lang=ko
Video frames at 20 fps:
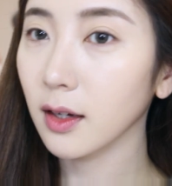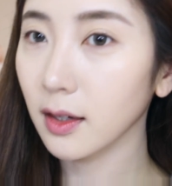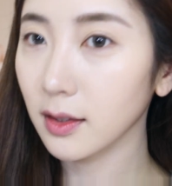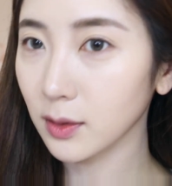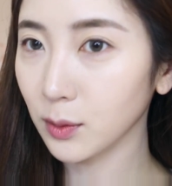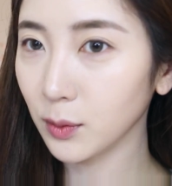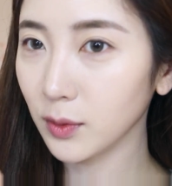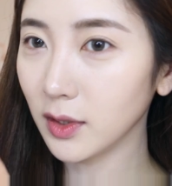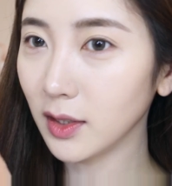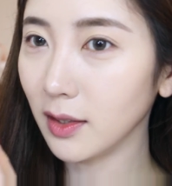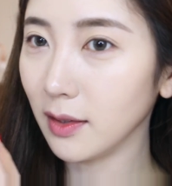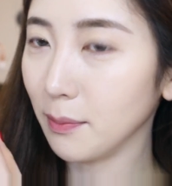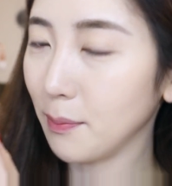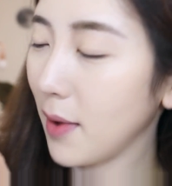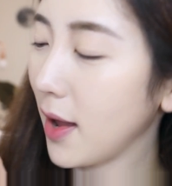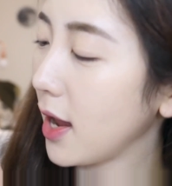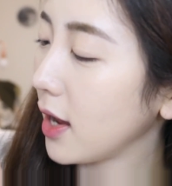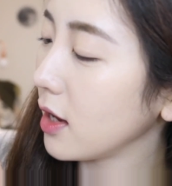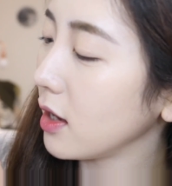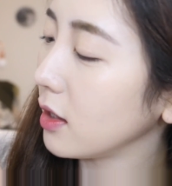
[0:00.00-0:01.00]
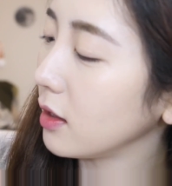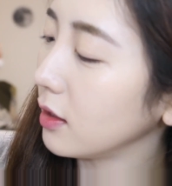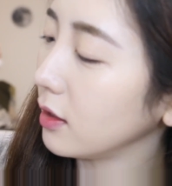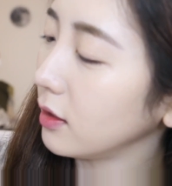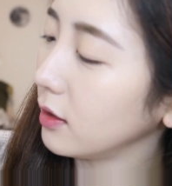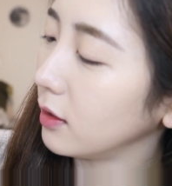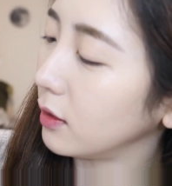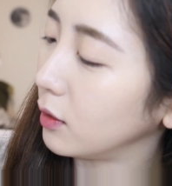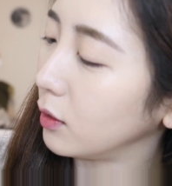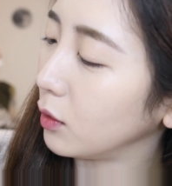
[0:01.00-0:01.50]
그래서 오늘은
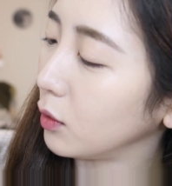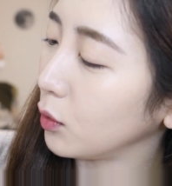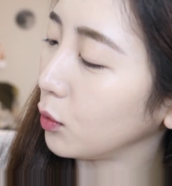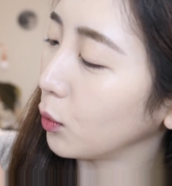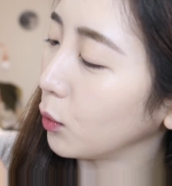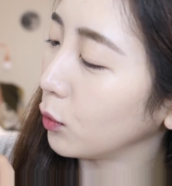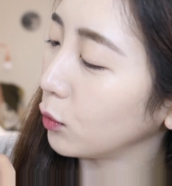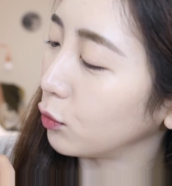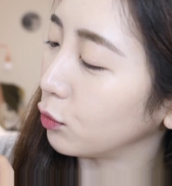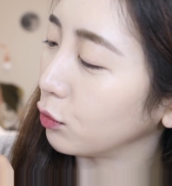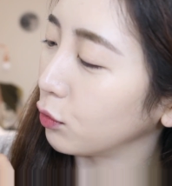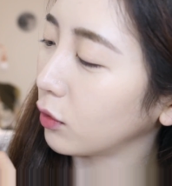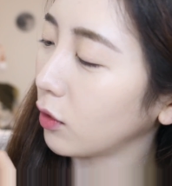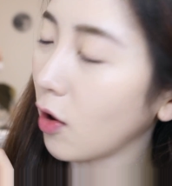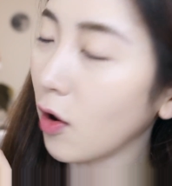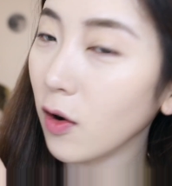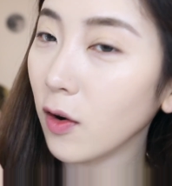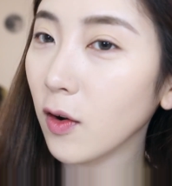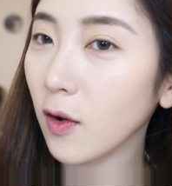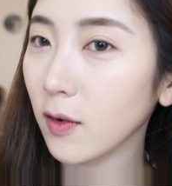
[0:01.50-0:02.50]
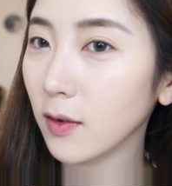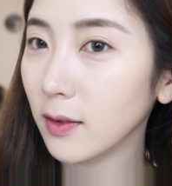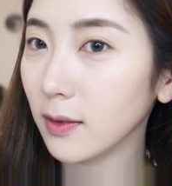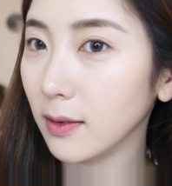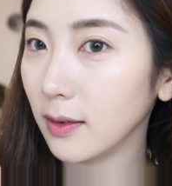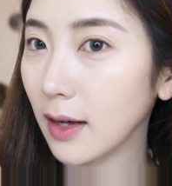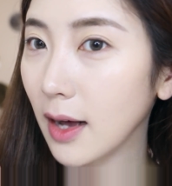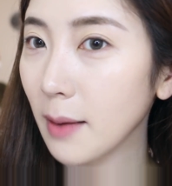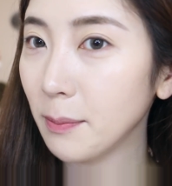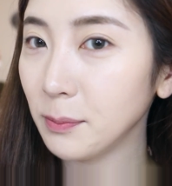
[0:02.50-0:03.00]
메인은 이 두
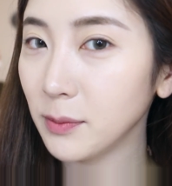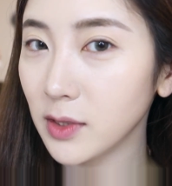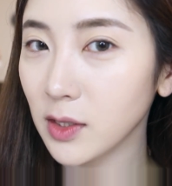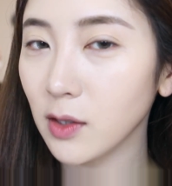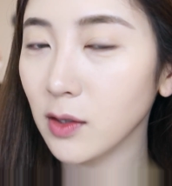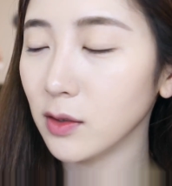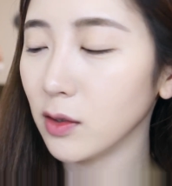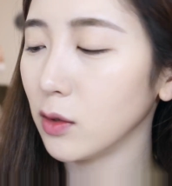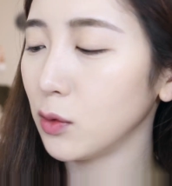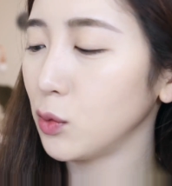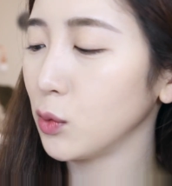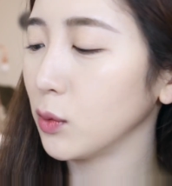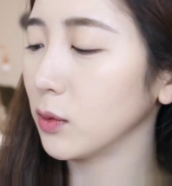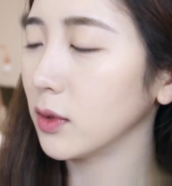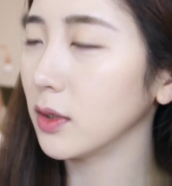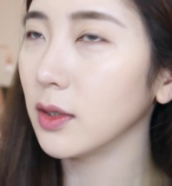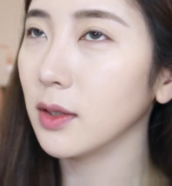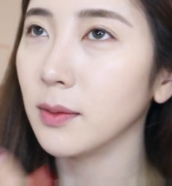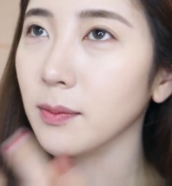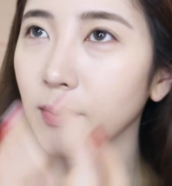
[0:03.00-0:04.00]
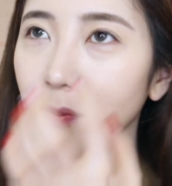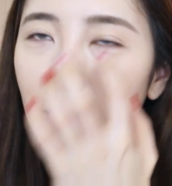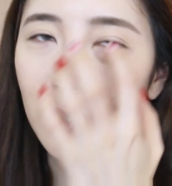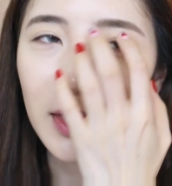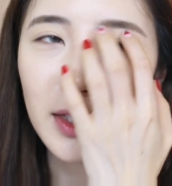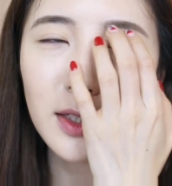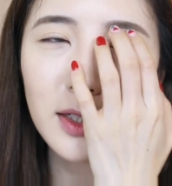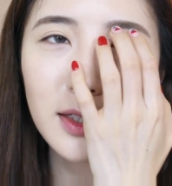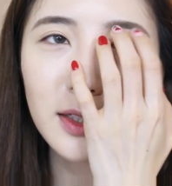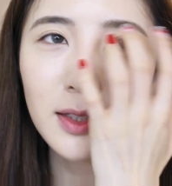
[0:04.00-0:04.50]
컬러를 합쳐서 조금
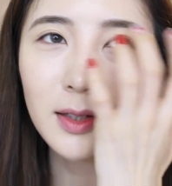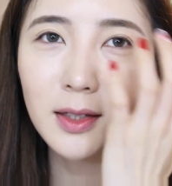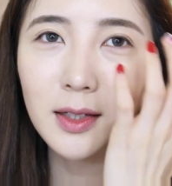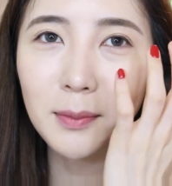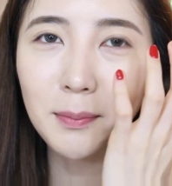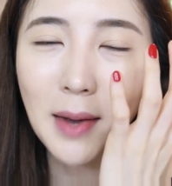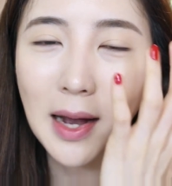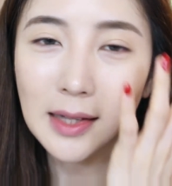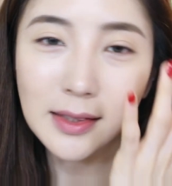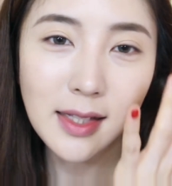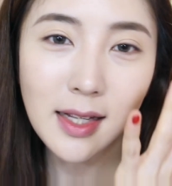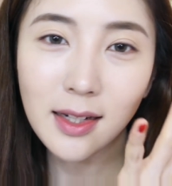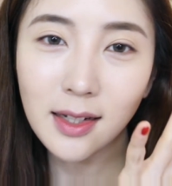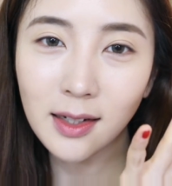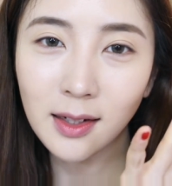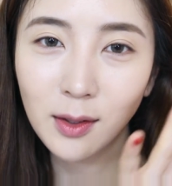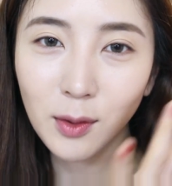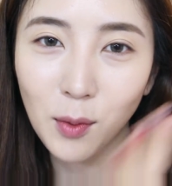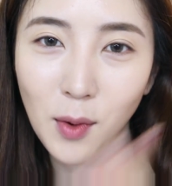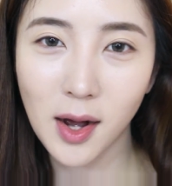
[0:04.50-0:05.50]
바세린